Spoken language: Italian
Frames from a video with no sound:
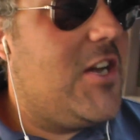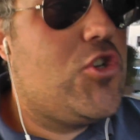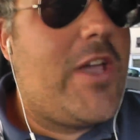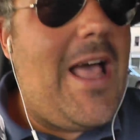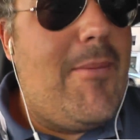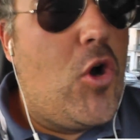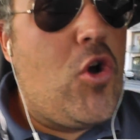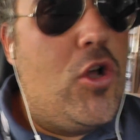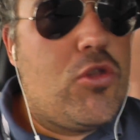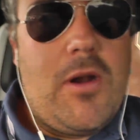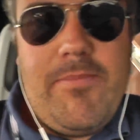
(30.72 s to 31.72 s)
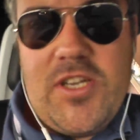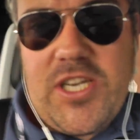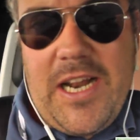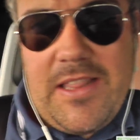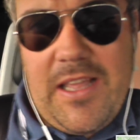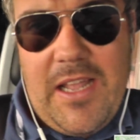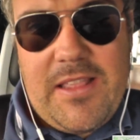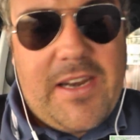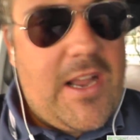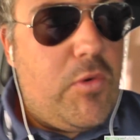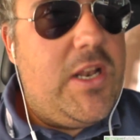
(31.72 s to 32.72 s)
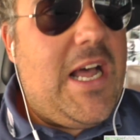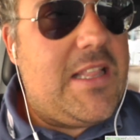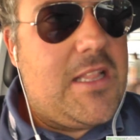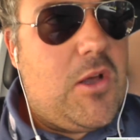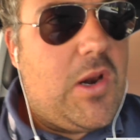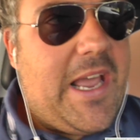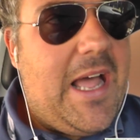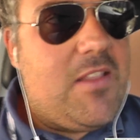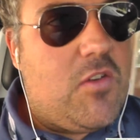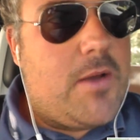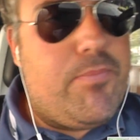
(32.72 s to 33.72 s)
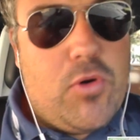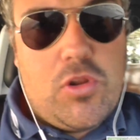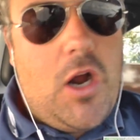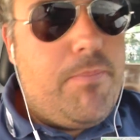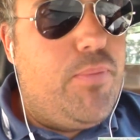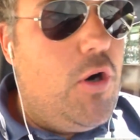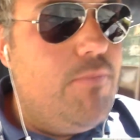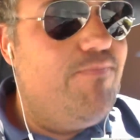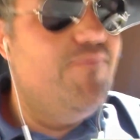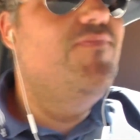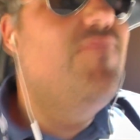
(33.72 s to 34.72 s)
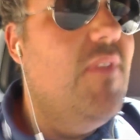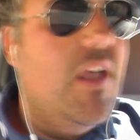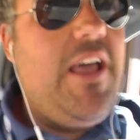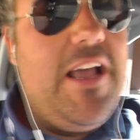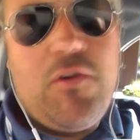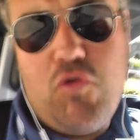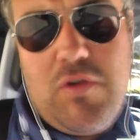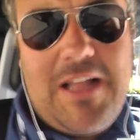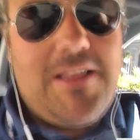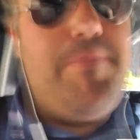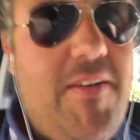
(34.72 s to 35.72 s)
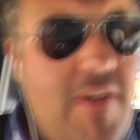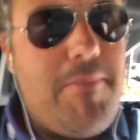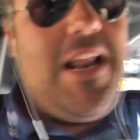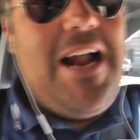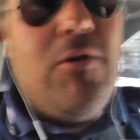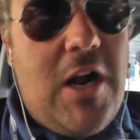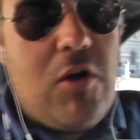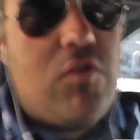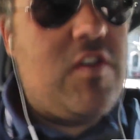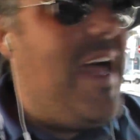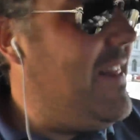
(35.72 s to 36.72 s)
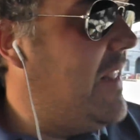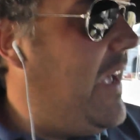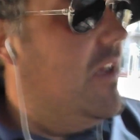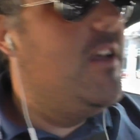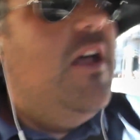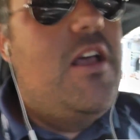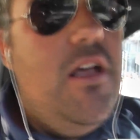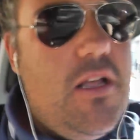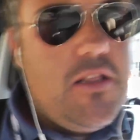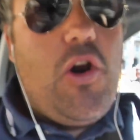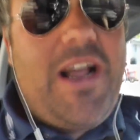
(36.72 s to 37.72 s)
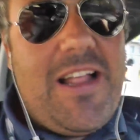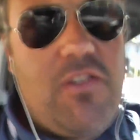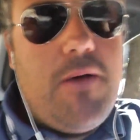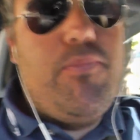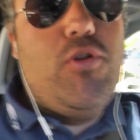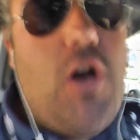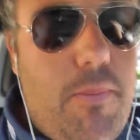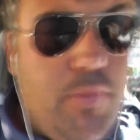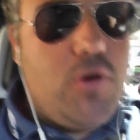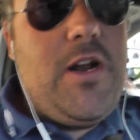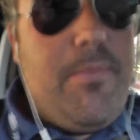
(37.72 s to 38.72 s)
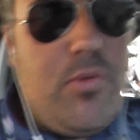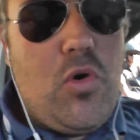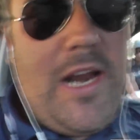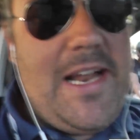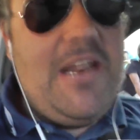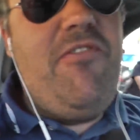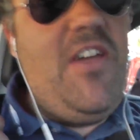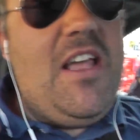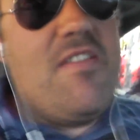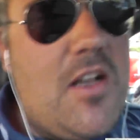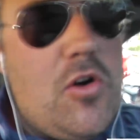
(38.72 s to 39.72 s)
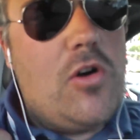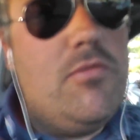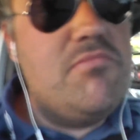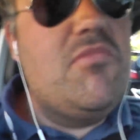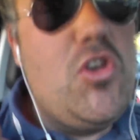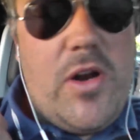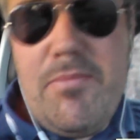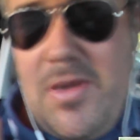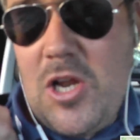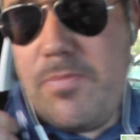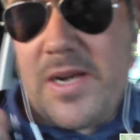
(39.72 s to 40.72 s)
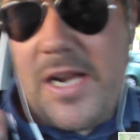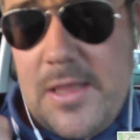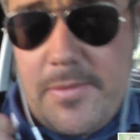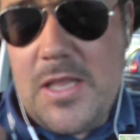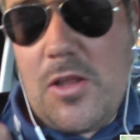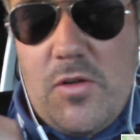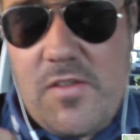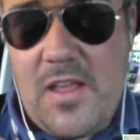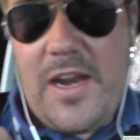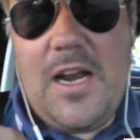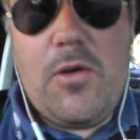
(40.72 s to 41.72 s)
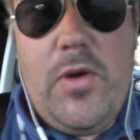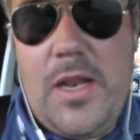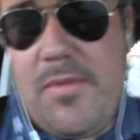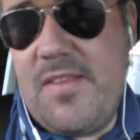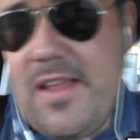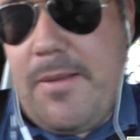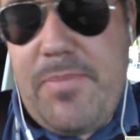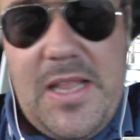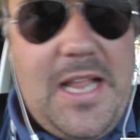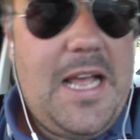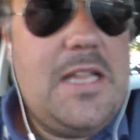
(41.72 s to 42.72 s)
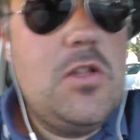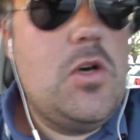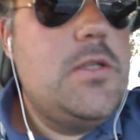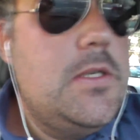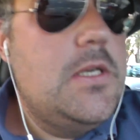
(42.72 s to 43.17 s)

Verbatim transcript: la giochiamo contro una bicicletta elettrica guidata da un ragazzo che purtroppo Ecco, scusate, il Pavia Milano una costante da un ragazzo che purtroppo non ha più grande fisico, io nemmeno perché altrimenti non starei alla guida ma starei pedalando.